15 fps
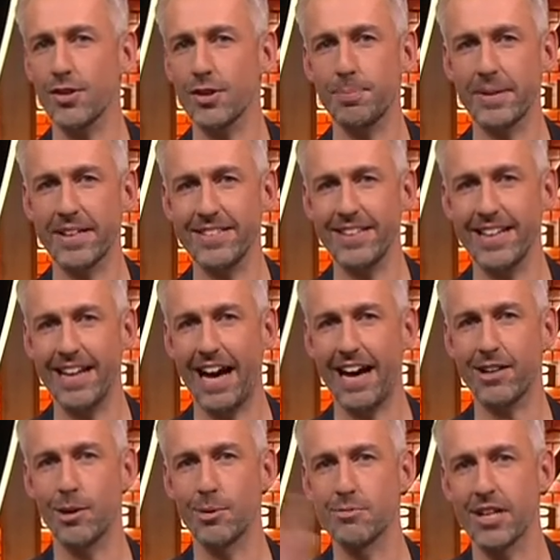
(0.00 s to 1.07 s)
soll ich es berichtigen?
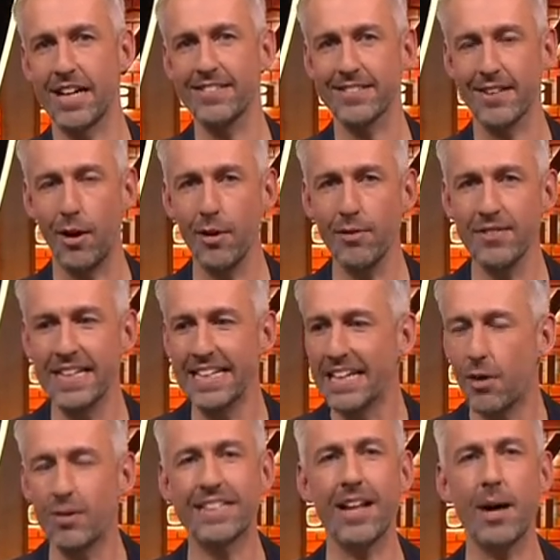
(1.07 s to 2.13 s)
Ach komm, scheiß drauf.
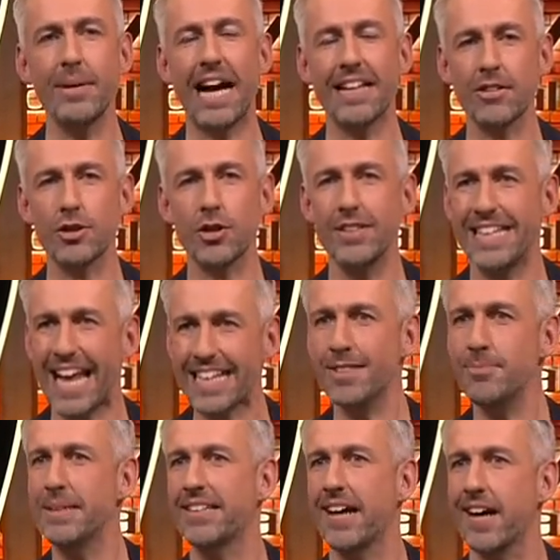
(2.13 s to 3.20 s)
Und ich glaube, er hat auch schon
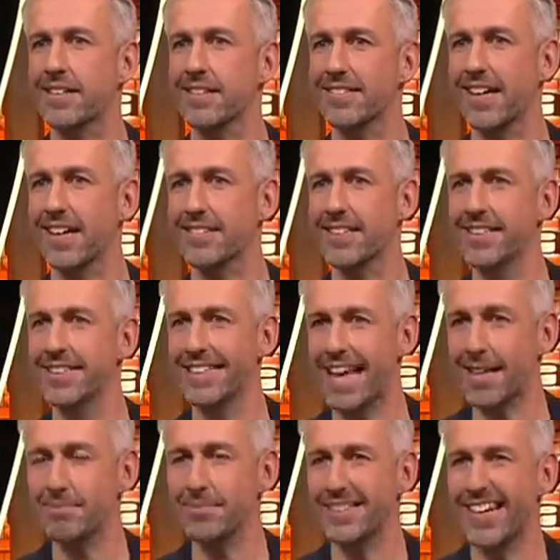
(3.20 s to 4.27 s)
Nacktmittag gesagt. Ne?
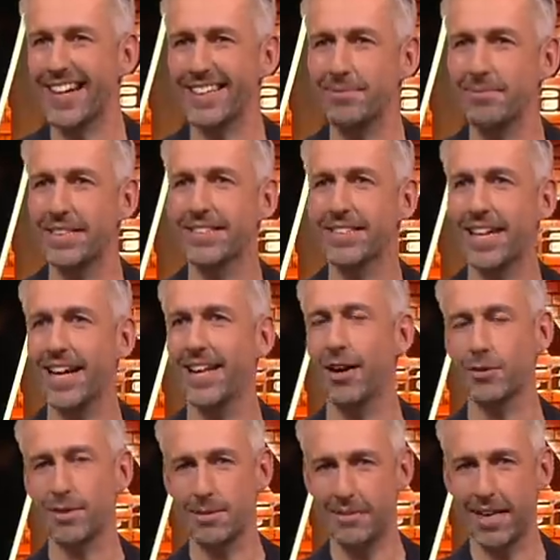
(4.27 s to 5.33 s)
Nacktmittag mit Karl
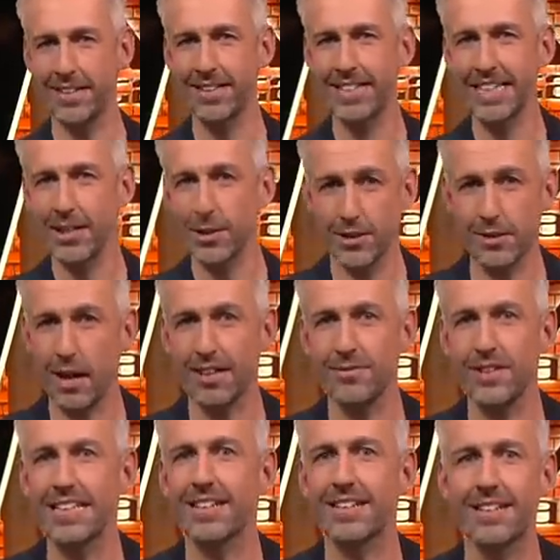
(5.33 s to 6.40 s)
Lautermann. Hört sich an
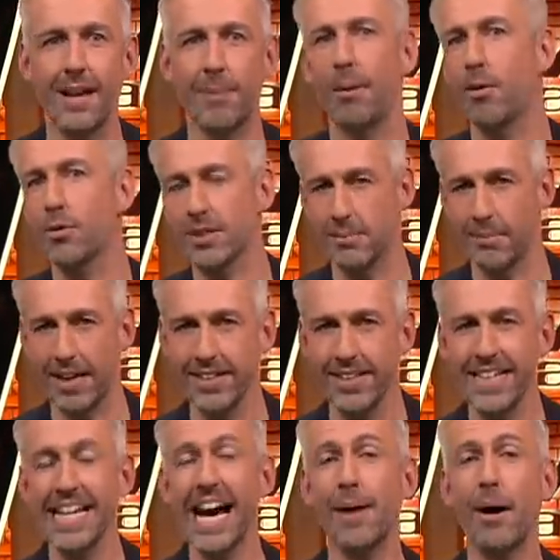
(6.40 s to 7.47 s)
wie Klabautermann.
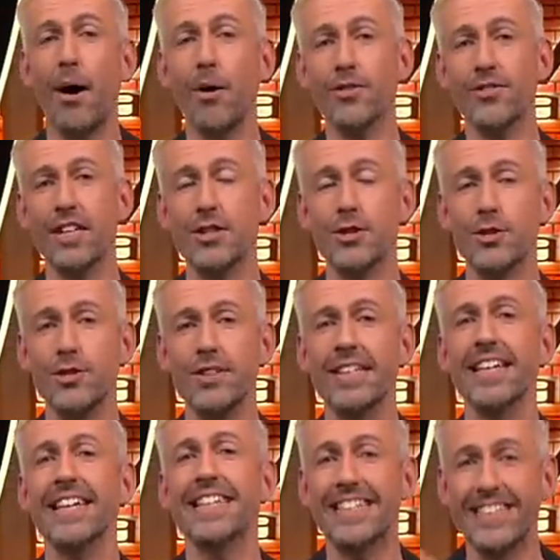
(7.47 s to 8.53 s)
Aber auch sehr schön
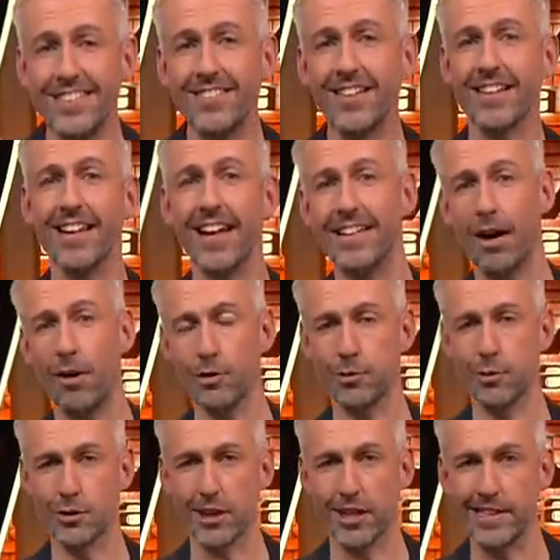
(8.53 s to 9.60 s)
dieser kleine
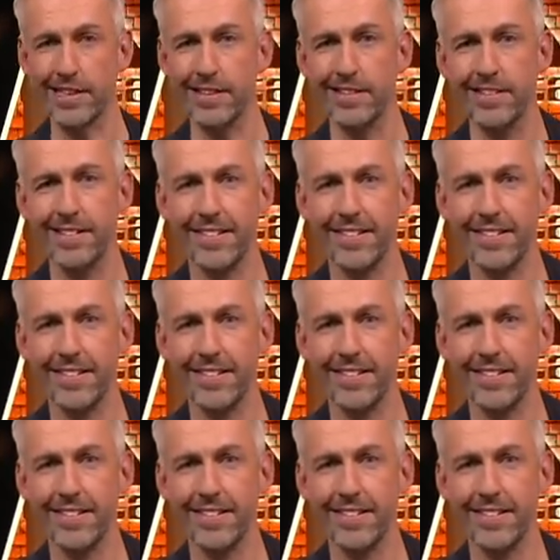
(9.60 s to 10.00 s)
Ausrutscher hier.